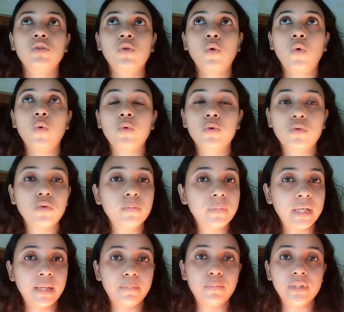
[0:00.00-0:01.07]
তো
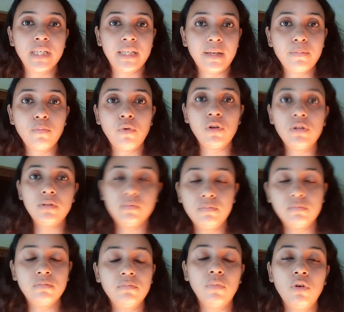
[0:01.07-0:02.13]
মানে যেটা বল
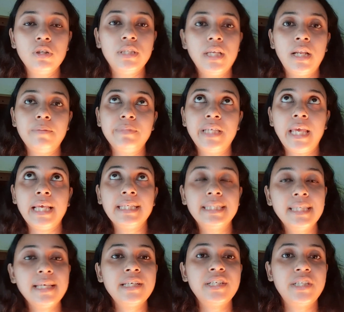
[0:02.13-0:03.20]
বলছিলাম যে
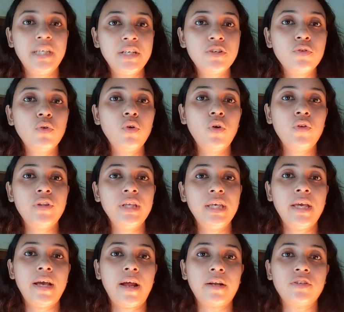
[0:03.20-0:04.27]
এসি শিটগুলো
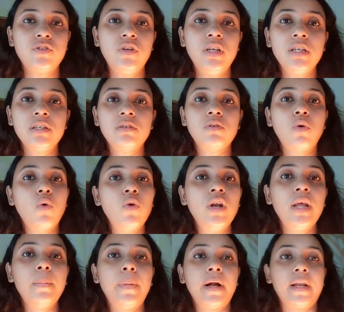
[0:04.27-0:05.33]
দিয়ে অ্যাকচুয়ালি
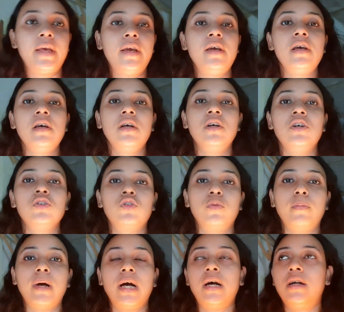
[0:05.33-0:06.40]
করলে পারে
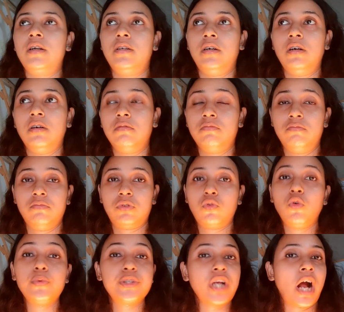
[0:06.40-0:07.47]
তোমার
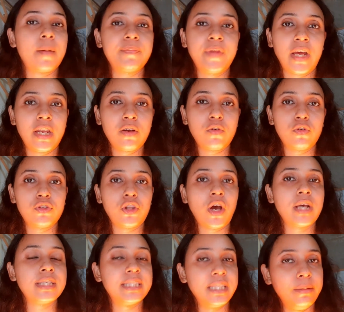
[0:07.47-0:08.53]
খুব সাবধানে করতে
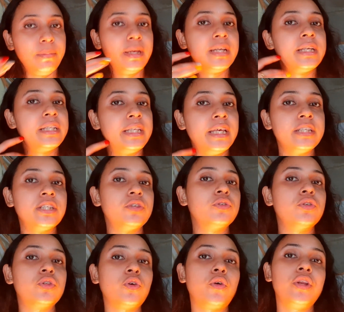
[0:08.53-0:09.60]
হয় সিমেন্ট দিয়ে
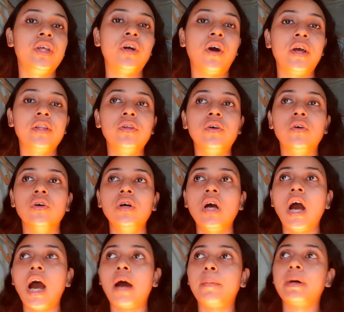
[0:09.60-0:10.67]
যেহেতু তৈরি হয় তো
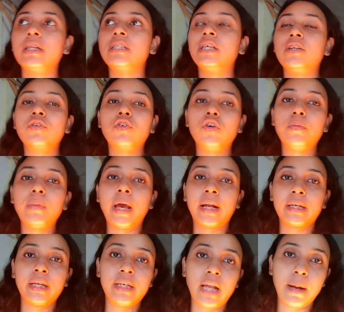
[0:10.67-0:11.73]
আমার যেরকম
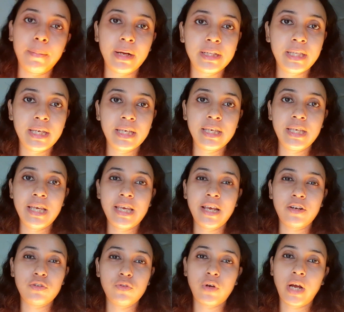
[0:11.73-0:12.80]
একটা নামাতে গিয়ে
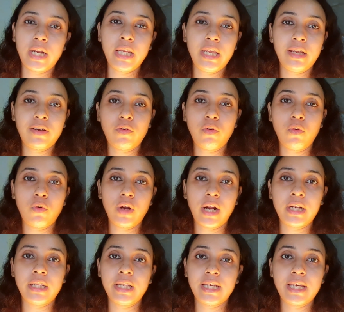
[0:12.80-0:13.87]
একটুখানি
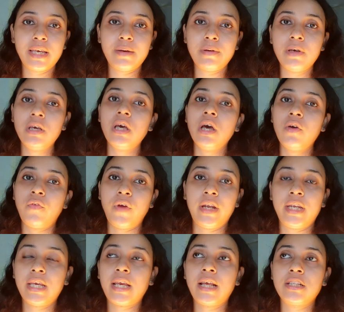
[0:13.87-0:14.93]
কোনার দিকে
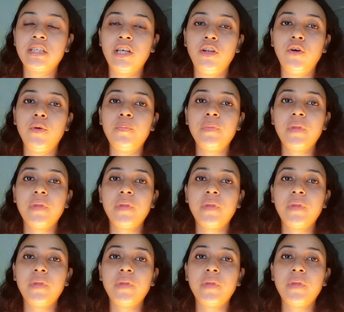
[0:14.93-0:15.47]
ফেটে গেছিলো